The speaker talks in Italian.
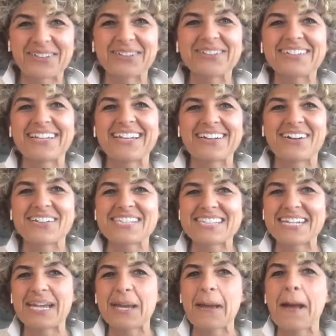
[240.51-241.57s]
in tutte le
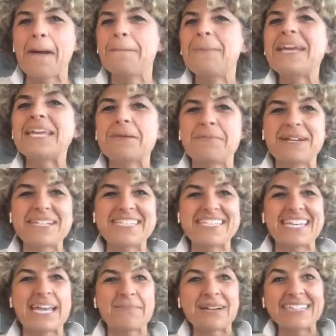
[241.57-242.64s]
nostre
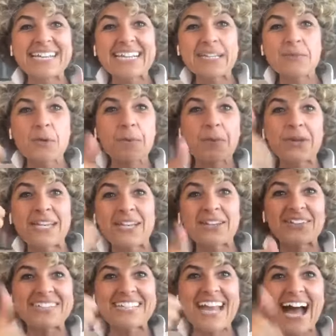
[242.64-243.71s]
peripezie. Mandatemi un
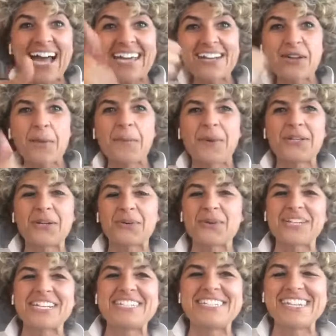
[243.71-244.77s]
pochino di like, un po' di
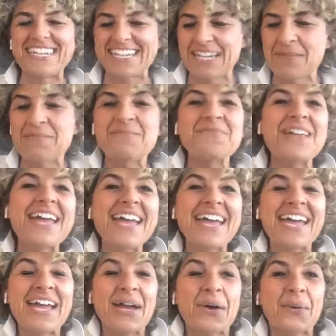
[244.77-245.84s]
cuoricini.
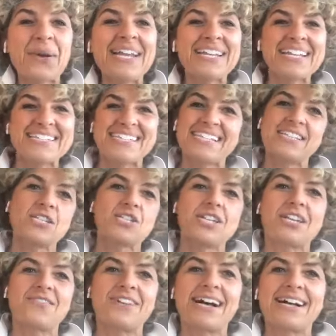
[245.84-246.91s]
Quindi si
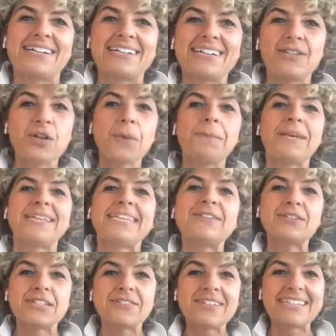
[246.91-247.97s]
diceva,
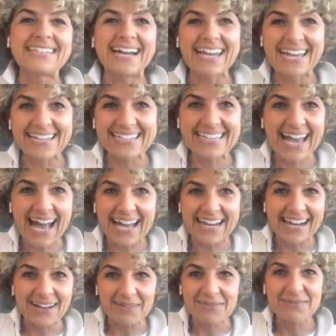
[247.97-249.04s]
l'obiettivo di vita è
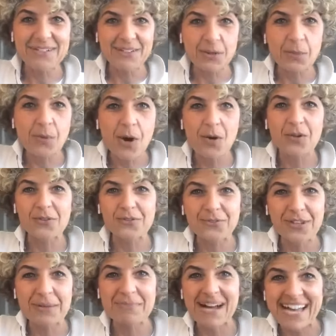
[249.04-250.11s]
Chiara, lo può
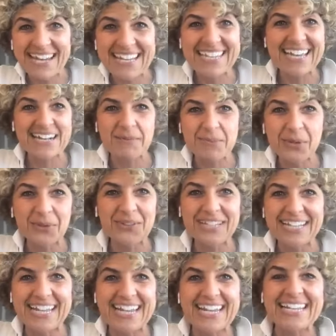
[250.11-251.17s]
confermare Chiara
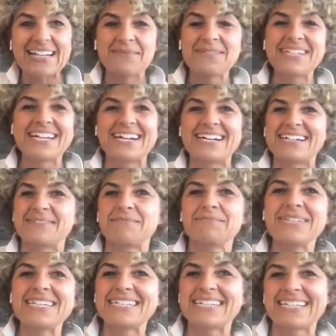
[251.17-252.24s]
Biondi che è la mia
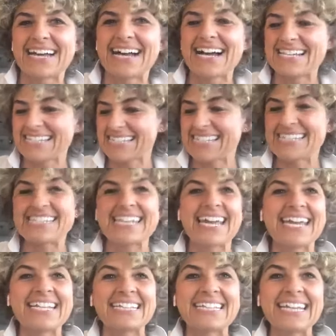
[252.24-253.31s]
mitica
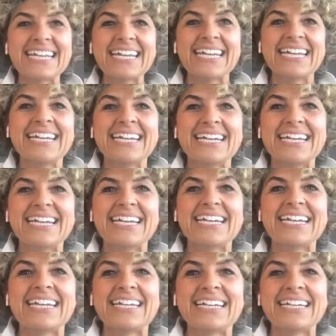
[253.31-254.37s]
assistente,
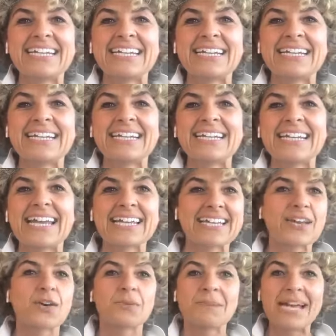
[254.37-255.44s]
eh, e
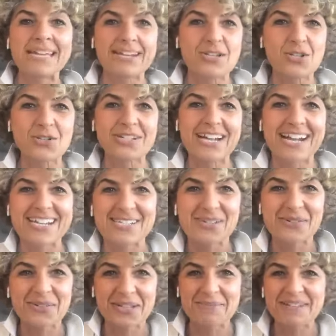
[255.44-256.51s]
che ormai ragiona
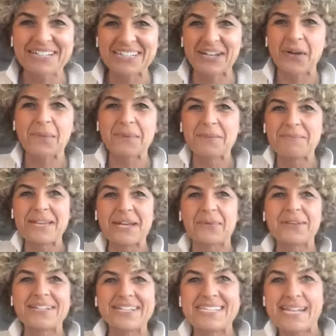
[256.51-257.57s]
assolutamente come me,
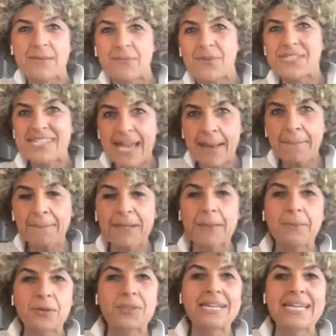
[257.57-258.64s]
quindi siamo sempre
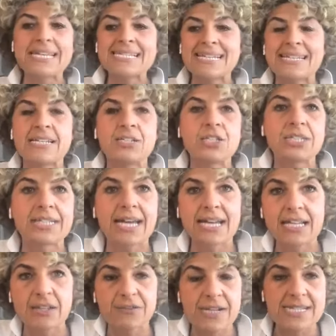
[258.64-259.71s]
protese nel
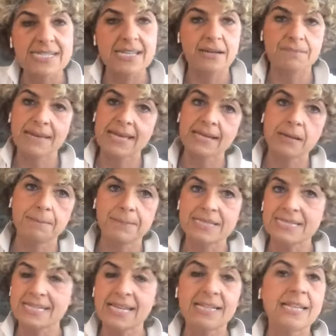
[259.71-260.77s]
cercare di far star bene il
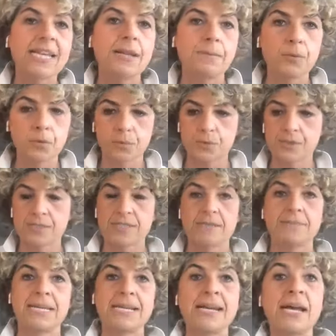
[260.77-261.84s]
paziente il più
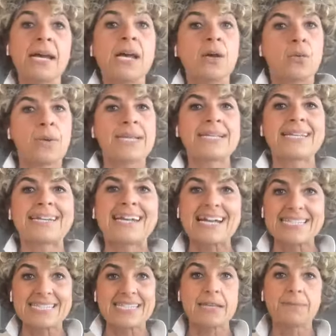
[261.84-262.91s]
possibile. Quindi
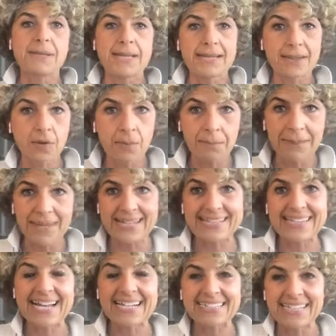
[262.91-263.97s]
ragazzi, ripetete con me,
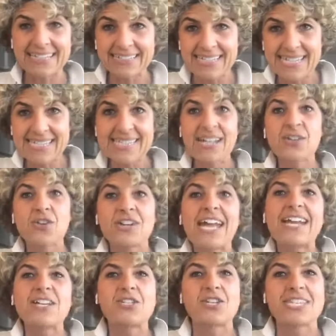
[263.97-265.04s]
dal dentista non
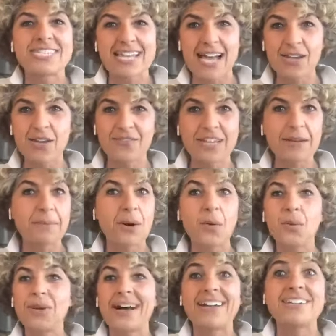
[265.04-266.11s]
è necessario avere
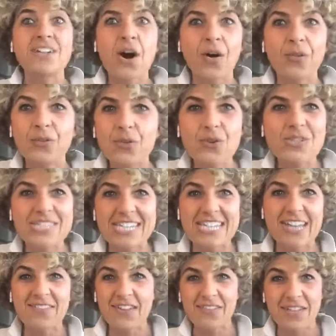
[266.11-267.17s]
paura, no, non si
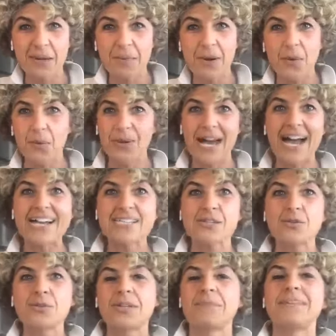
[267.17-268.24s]
deve avere paura,
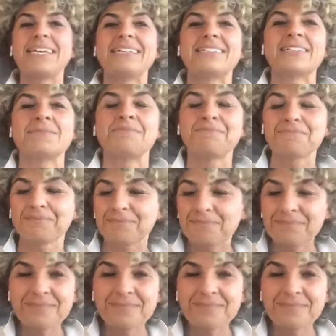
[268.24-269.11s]
assolutamente.